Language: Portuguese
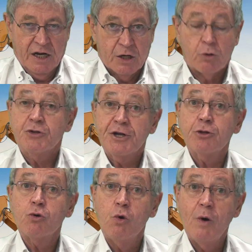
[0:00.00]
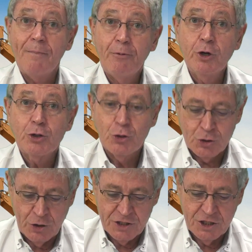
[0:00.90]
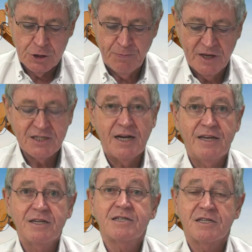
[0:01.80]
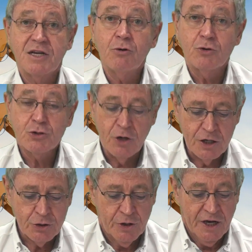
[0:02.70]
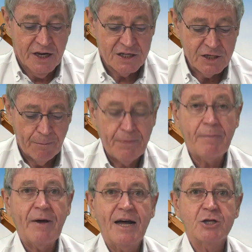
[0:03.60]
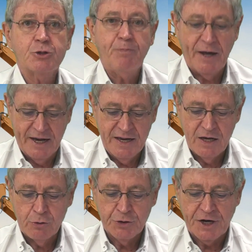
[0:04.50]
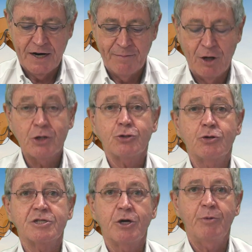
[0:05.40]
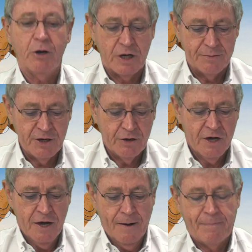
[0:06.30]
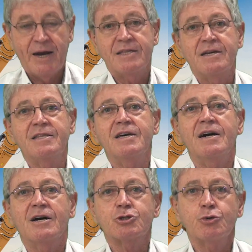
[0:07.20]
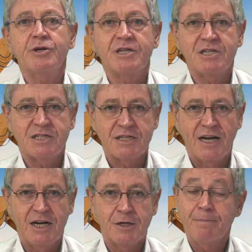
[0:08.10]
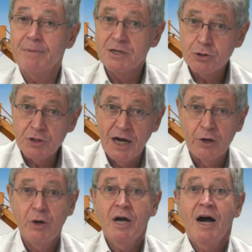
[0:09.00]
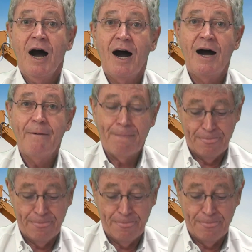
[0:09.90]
contando com o apoio dos nossos especialistas em consórcio, estão preparados para encontrar a melhor solução, o melhor caminho para atender à sua necessidade, para ajudá-lo a